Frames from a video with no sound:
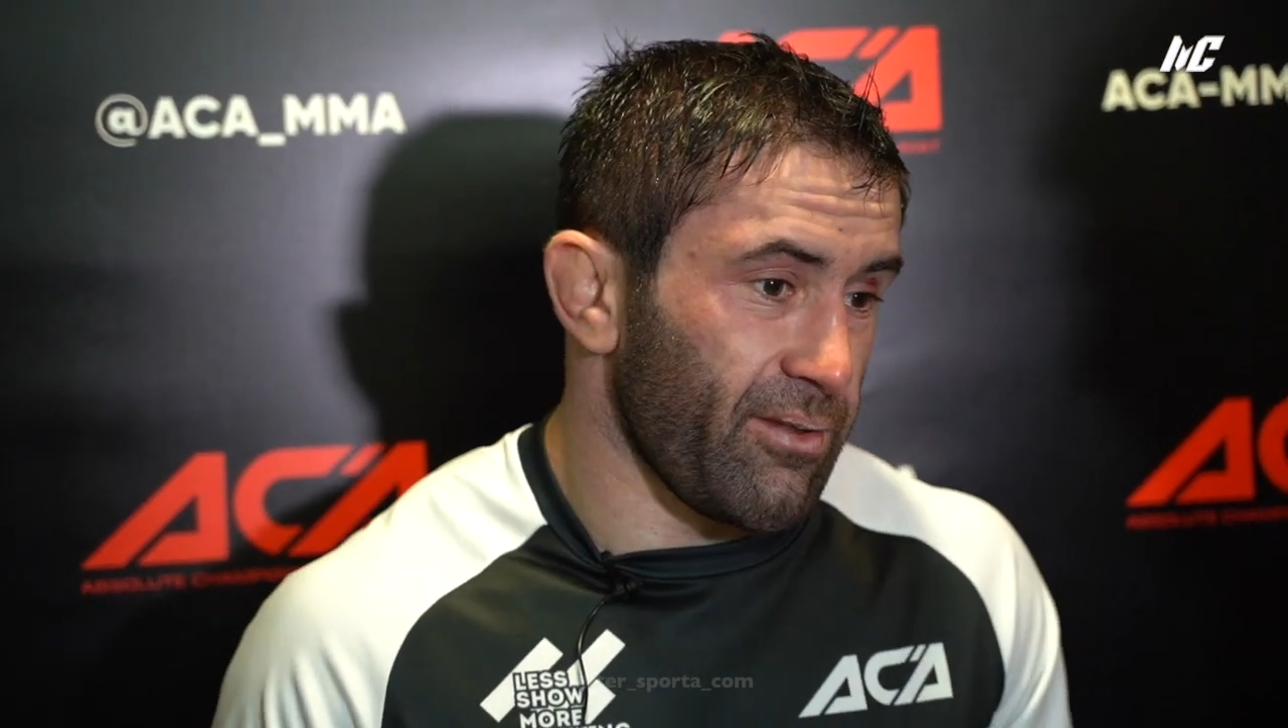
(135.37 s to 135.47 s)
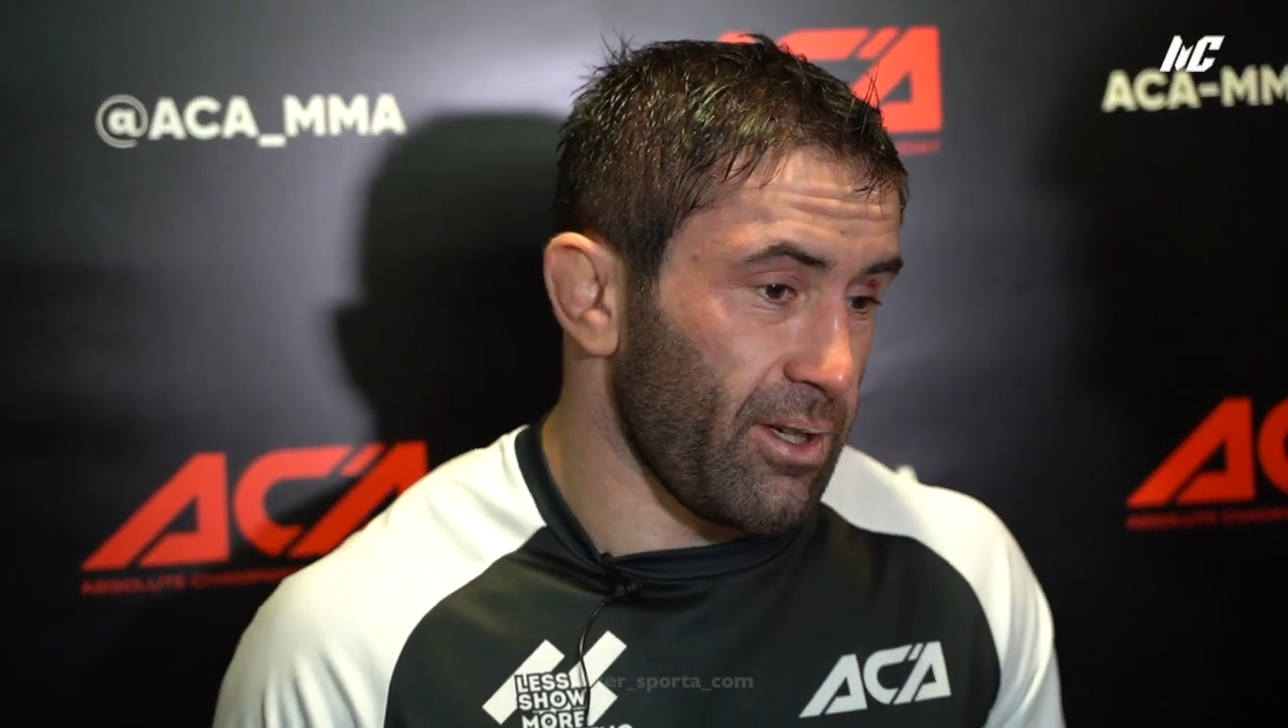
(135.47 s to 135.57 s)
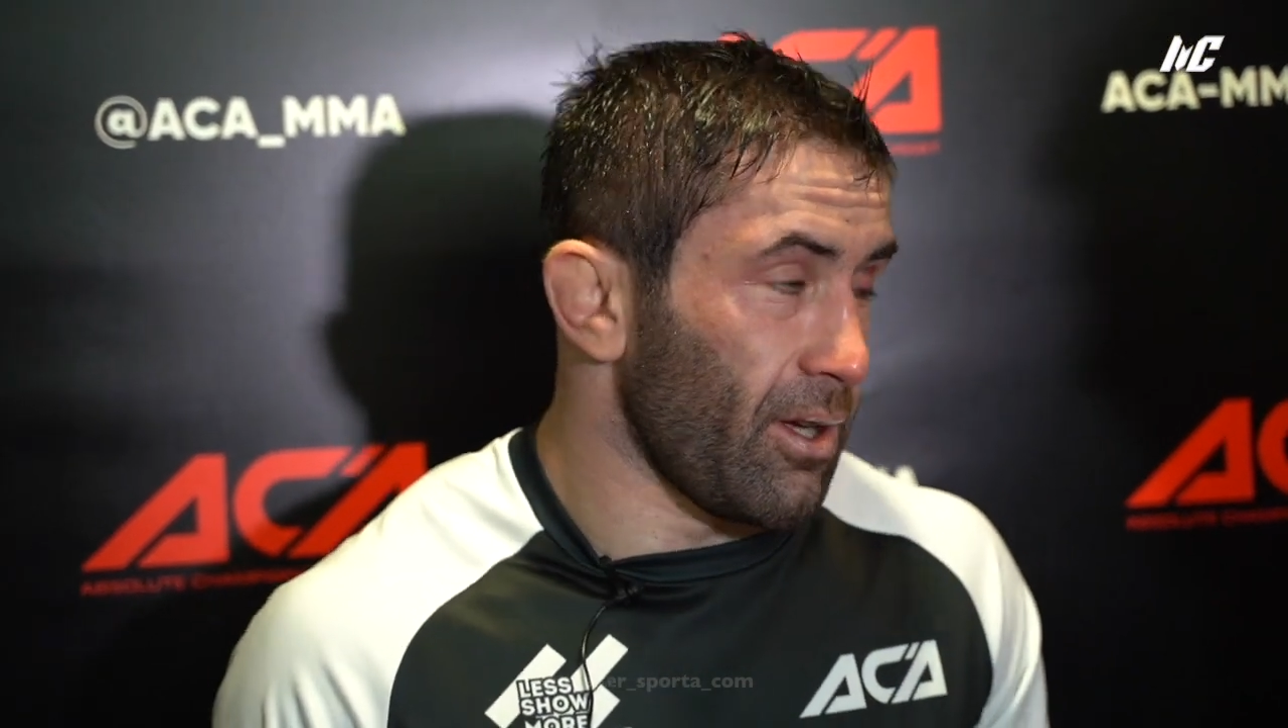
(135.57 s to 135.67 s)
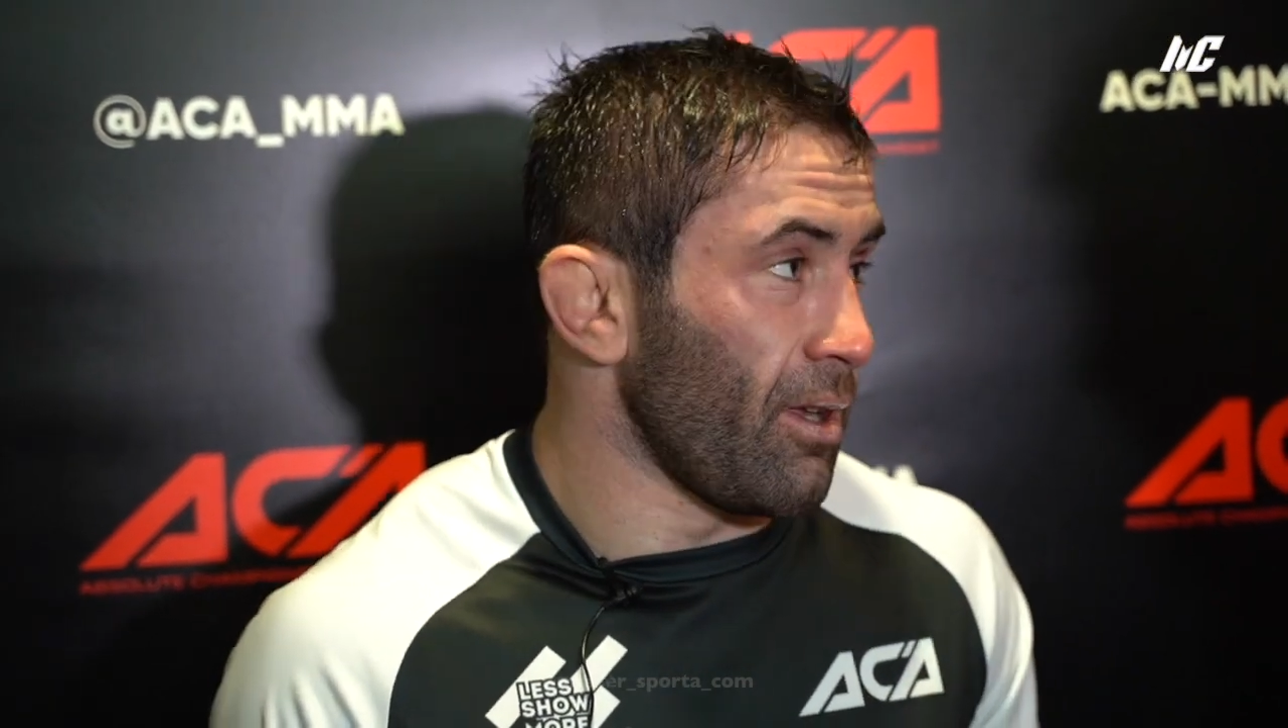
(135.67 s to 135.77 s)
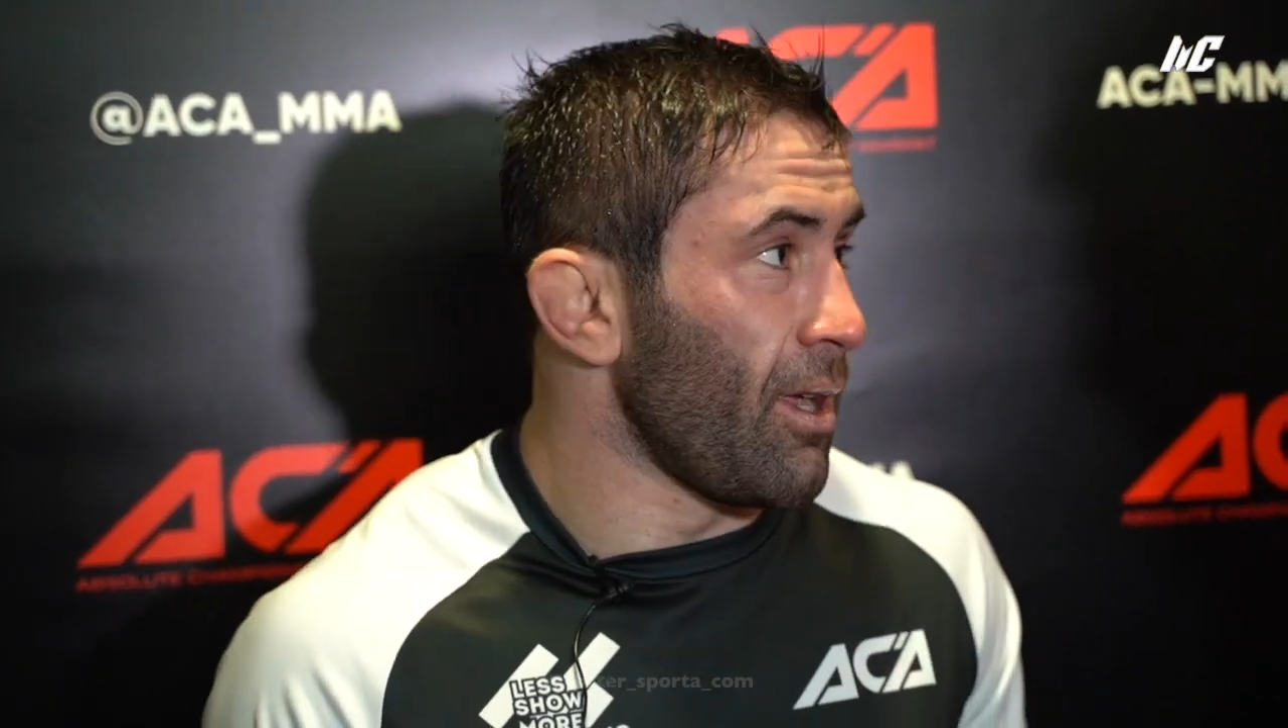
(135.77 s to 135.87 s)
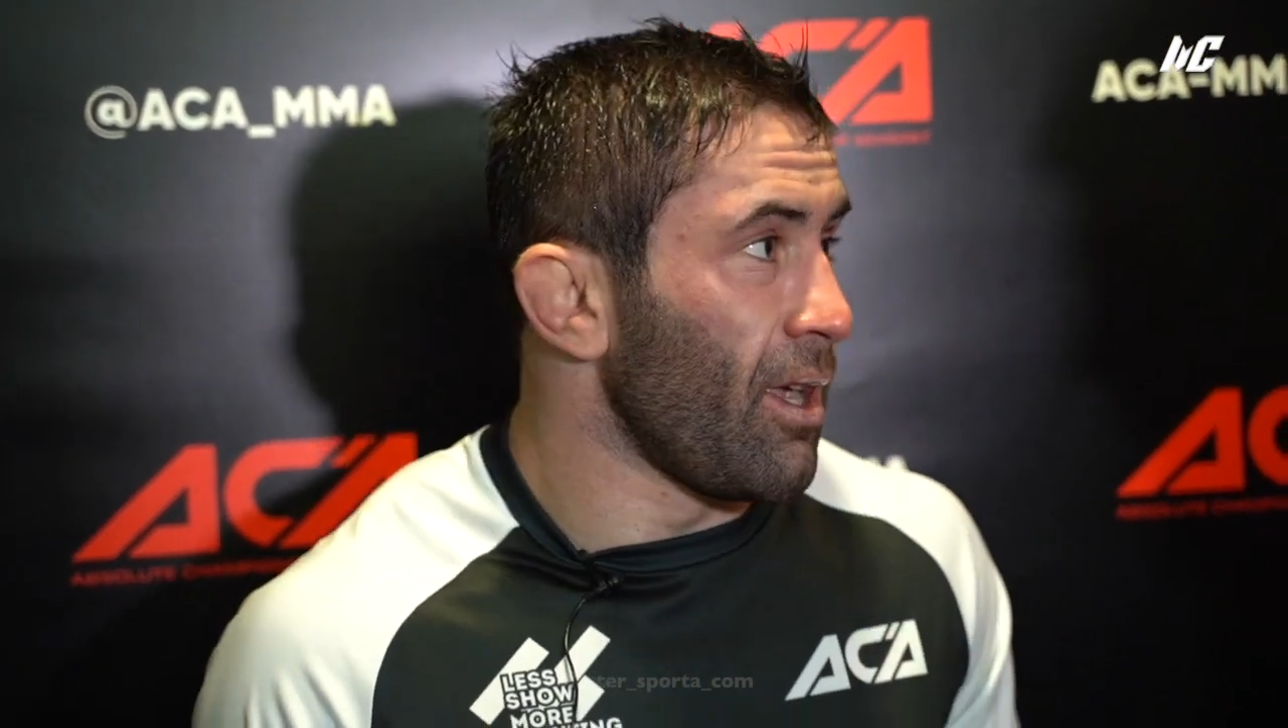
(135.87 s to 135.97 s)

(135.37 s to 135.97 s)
выиграл.